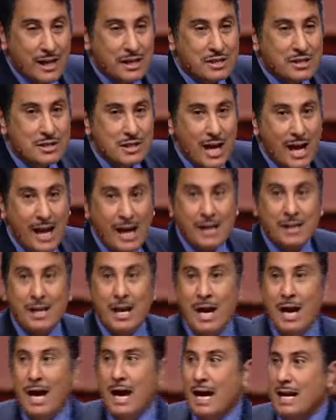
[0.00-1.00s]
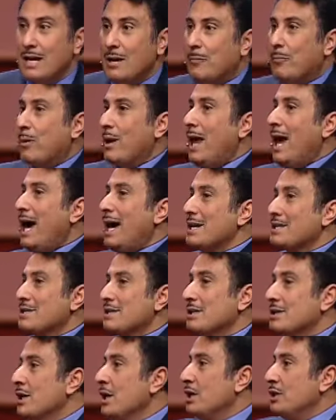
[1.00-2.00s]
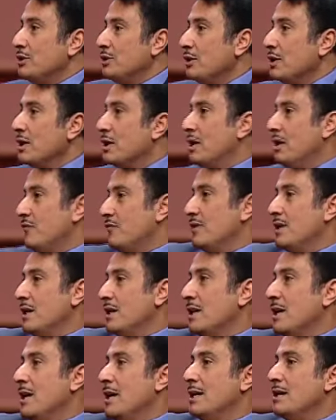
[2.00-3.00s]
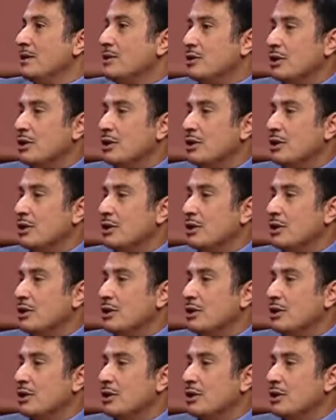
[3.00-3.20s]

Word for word: وهو بياخد ده ويطبقه على الأخذ